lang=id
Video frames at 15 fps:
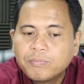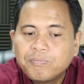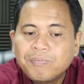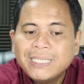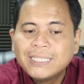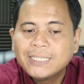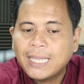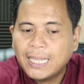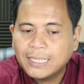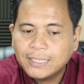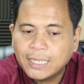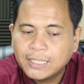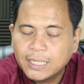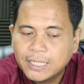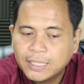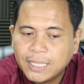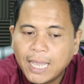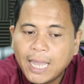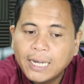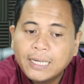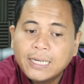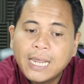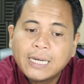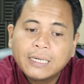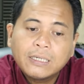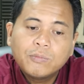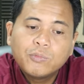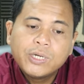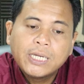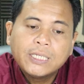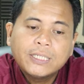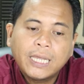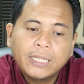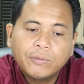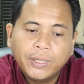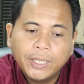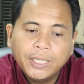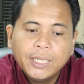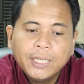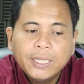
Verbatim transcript: bisa saja ditahan dan kemudian satei.